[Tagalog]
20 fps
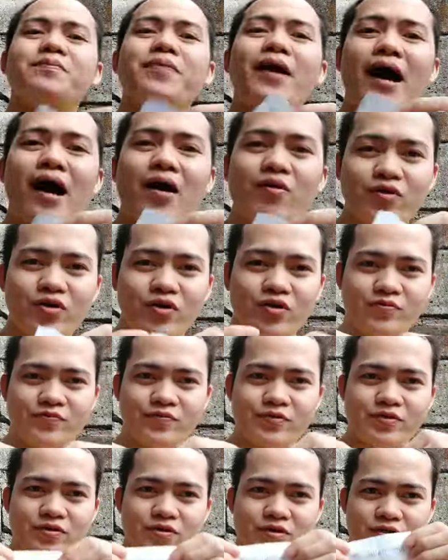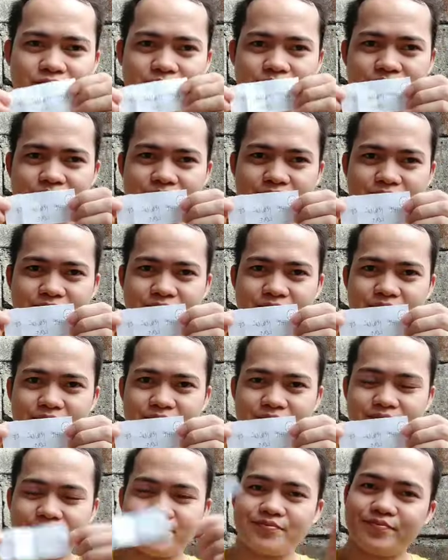The Power of Love.
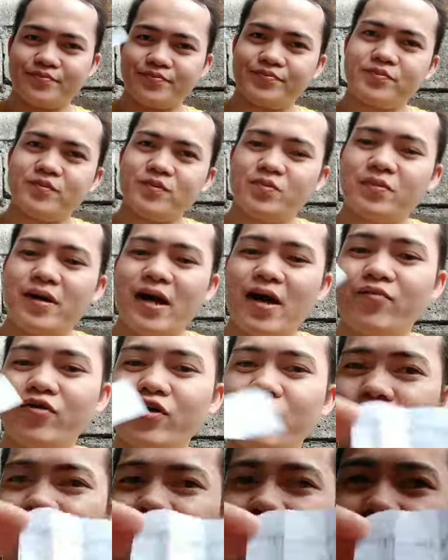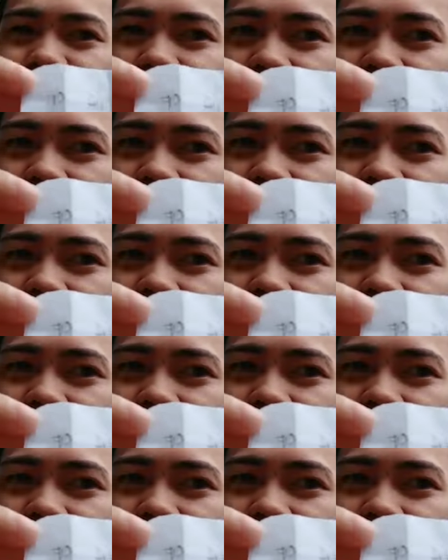Power of